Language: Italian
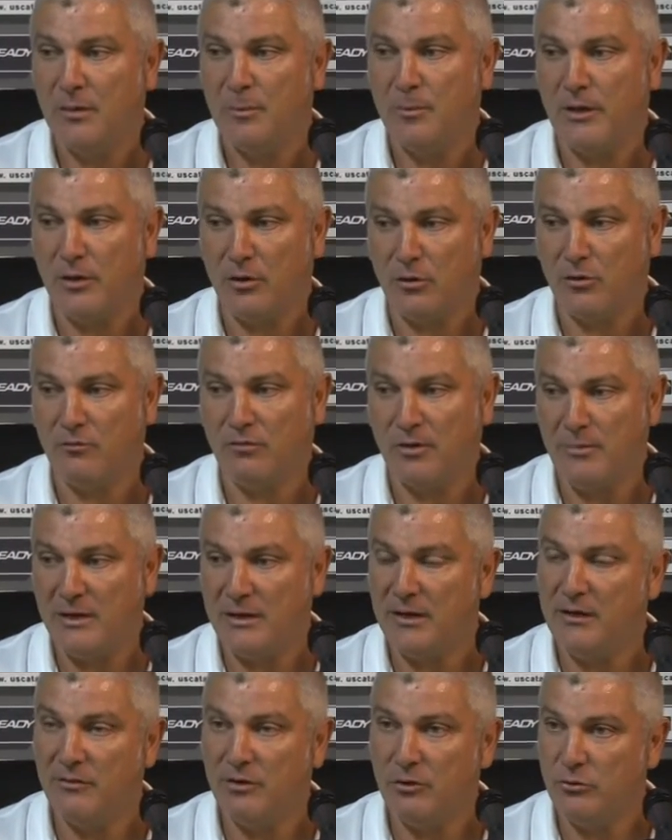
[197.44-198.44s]
però non va bene
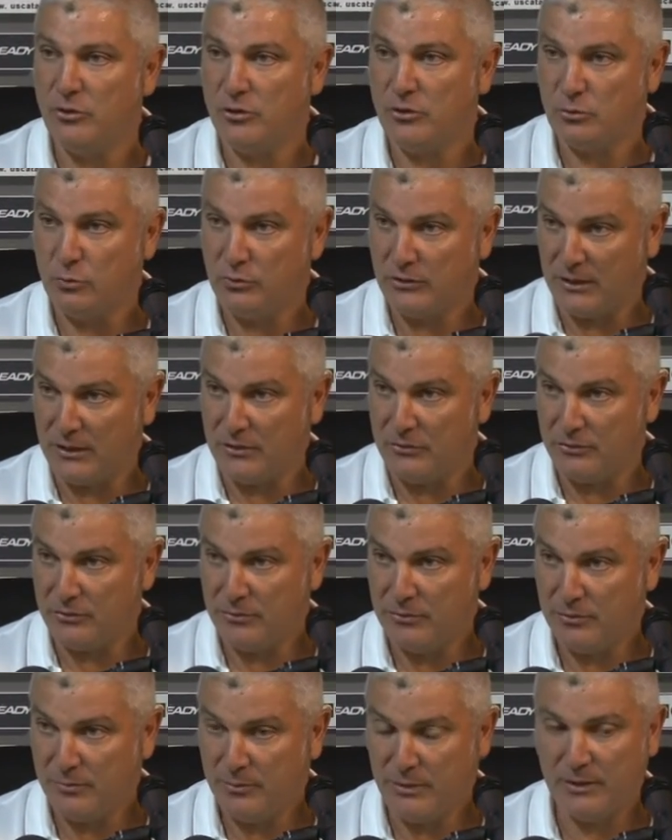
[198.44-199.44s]
a livello di risultato,
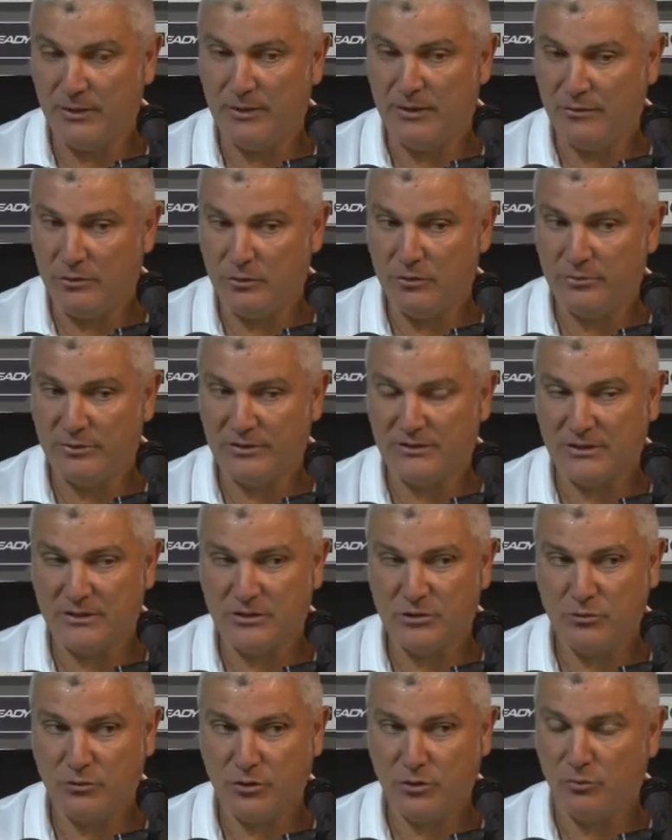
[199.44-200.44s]
perché a livello di
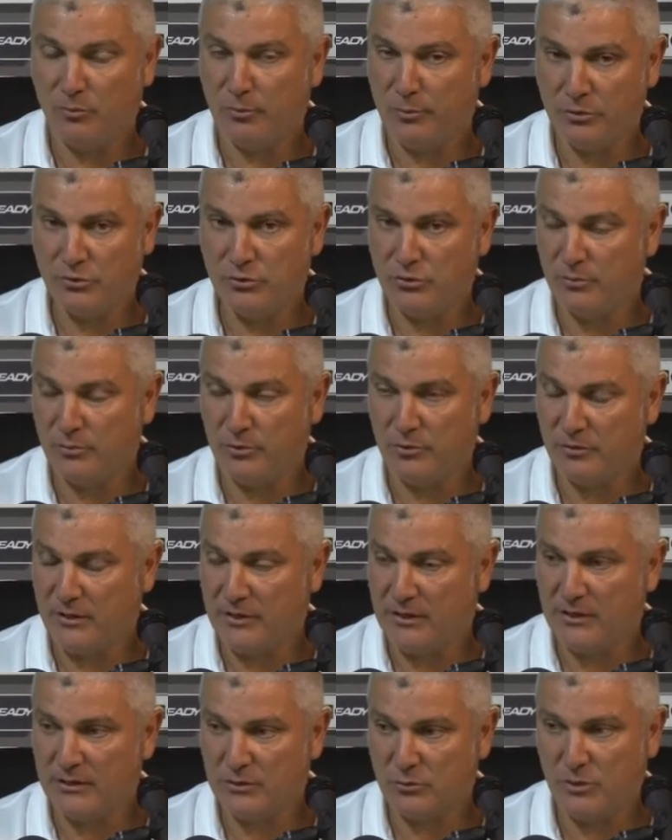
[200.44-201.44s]
prestazione non posso
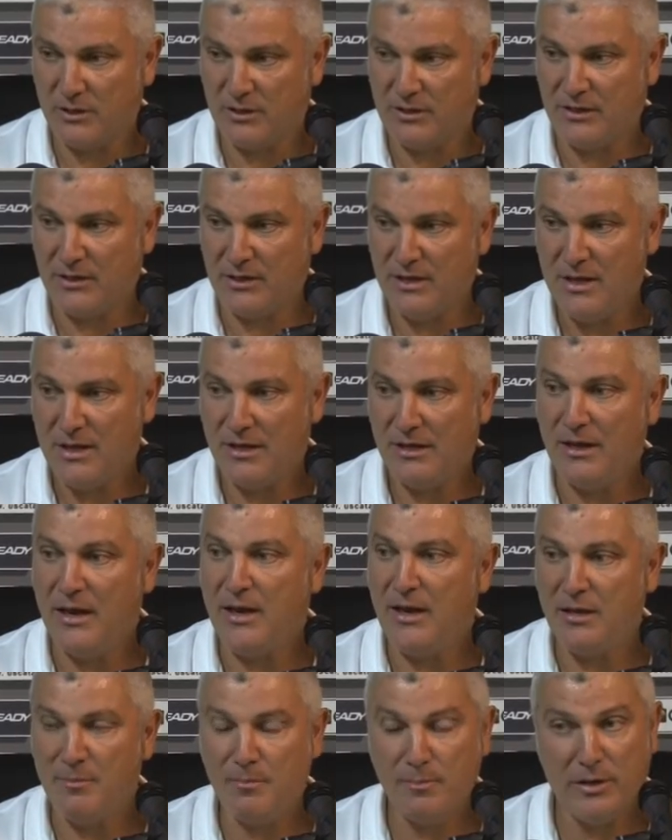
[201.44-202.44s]
rimproverare la squadra
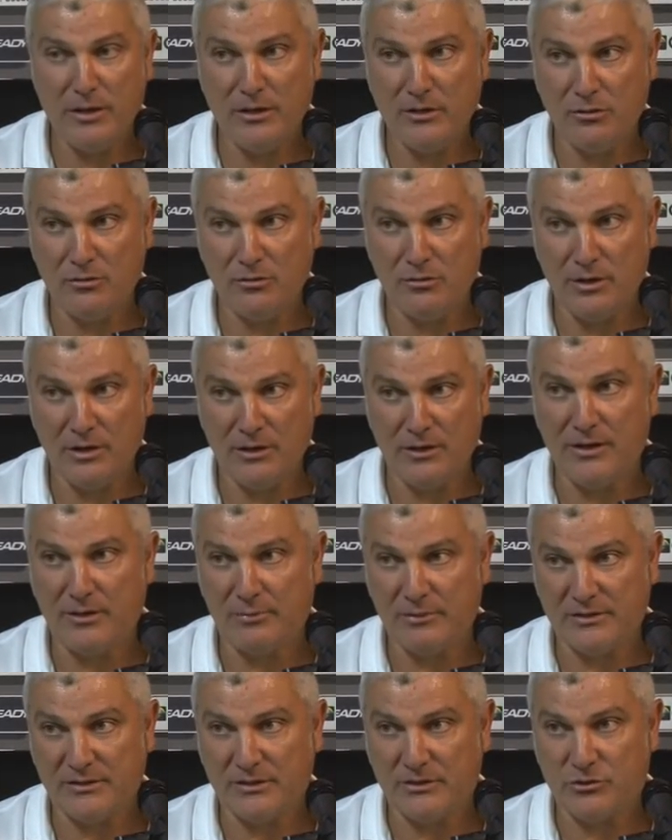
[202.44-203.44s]
nell'impegno e nella
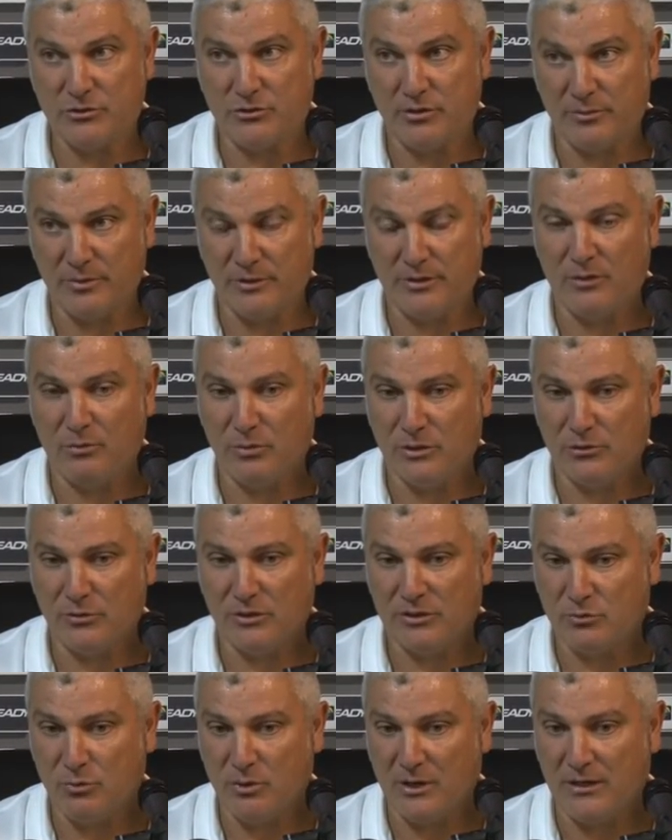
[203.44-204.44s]
prestazione, perché quando una
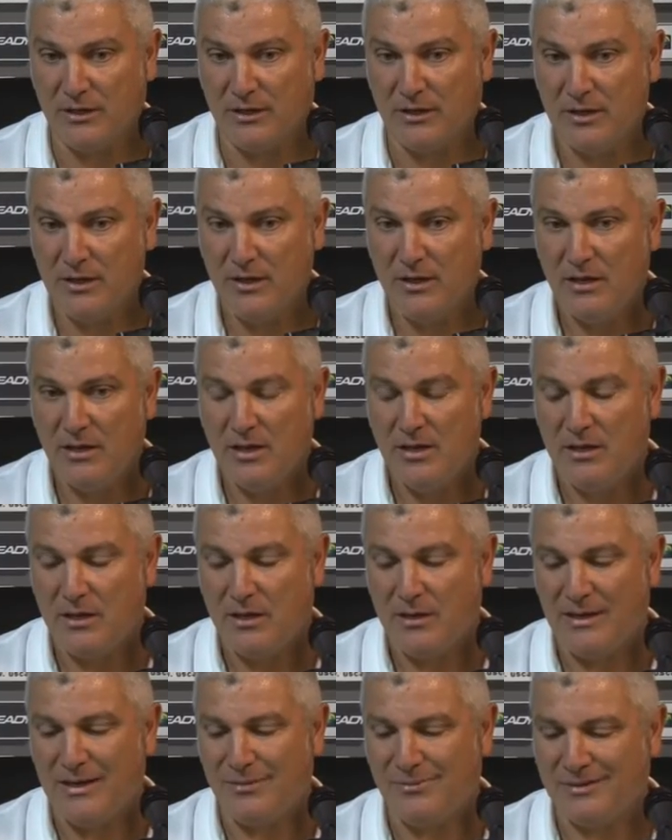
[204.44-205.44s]
squadra,
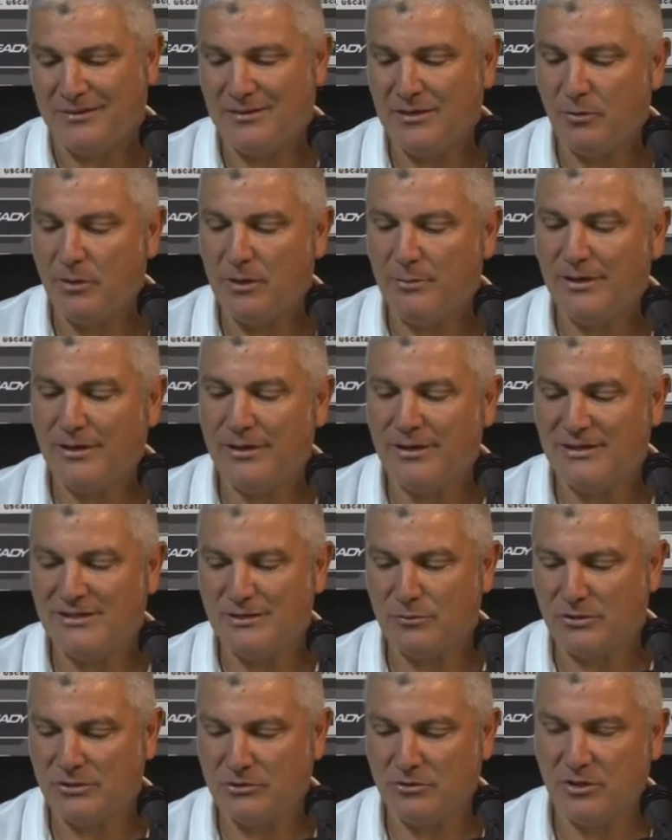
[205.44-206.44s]
la partita con la Paganese è
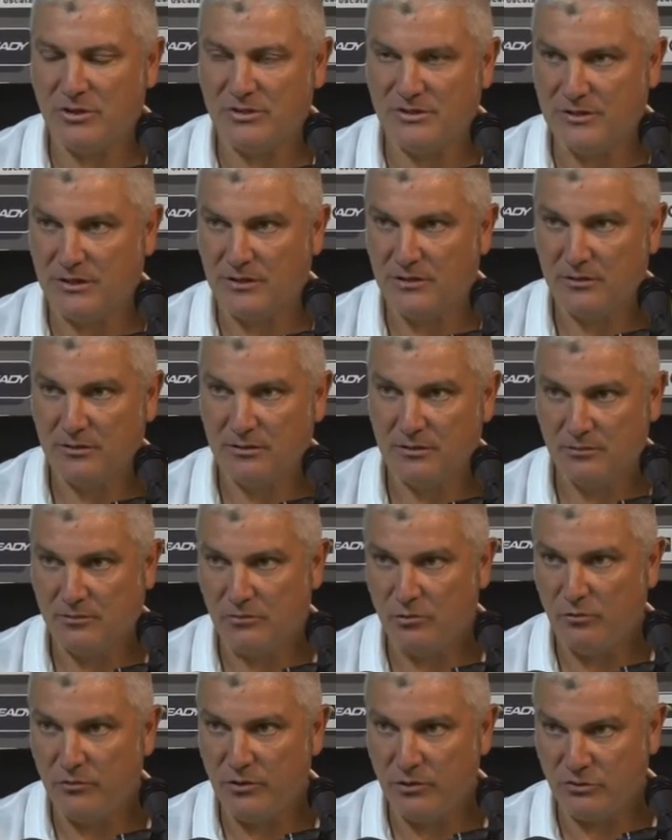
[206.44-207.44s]
una storia a sé,
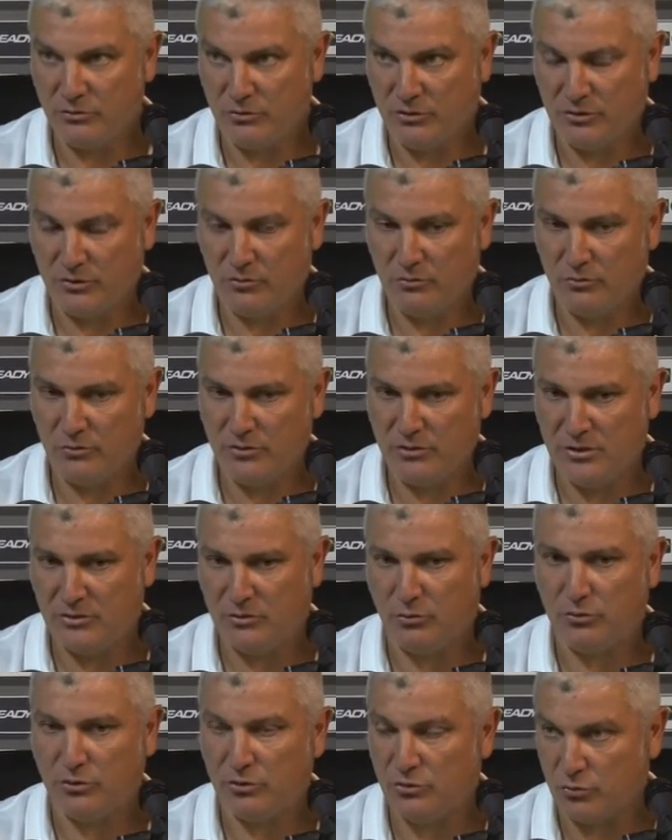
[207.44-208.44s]
dove io sono entrato qui
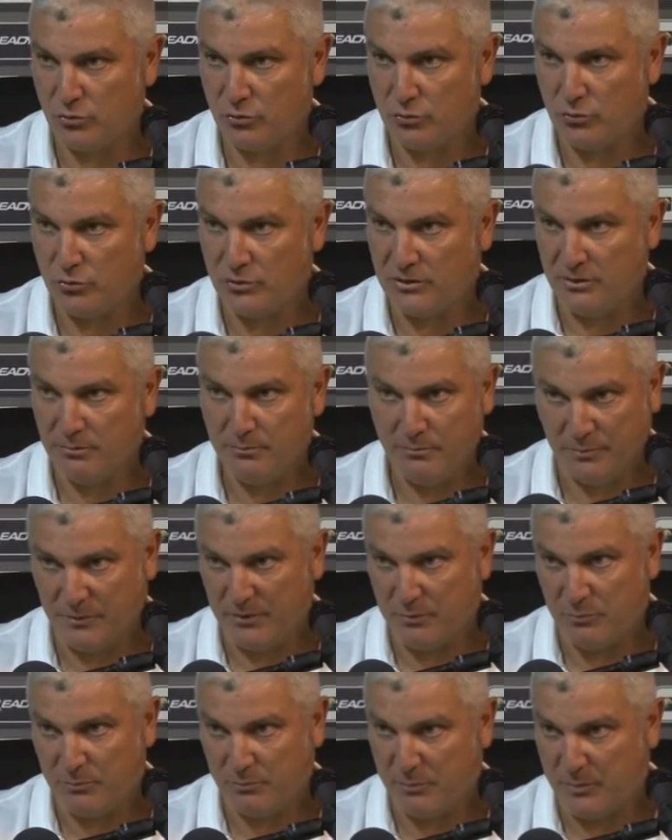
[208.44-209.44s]
dentro e ho chiesto scusa,
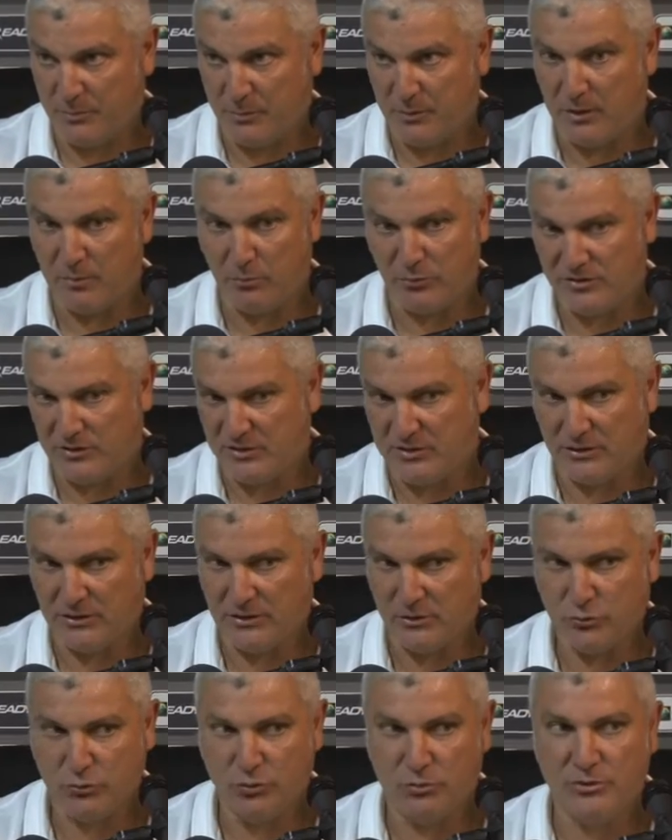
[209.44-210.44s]
primo, per primo, senza che
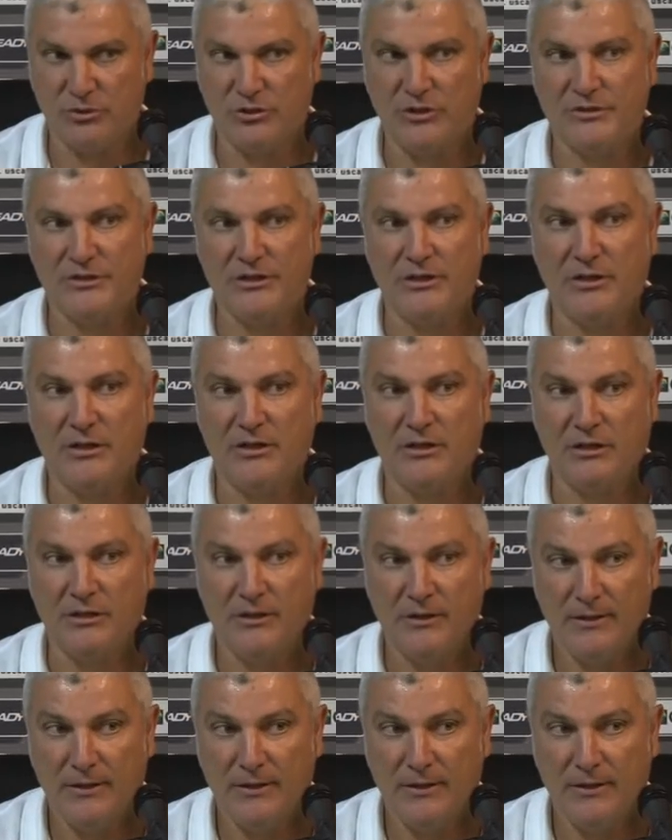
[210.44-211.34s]
nessuno mi dicesse niente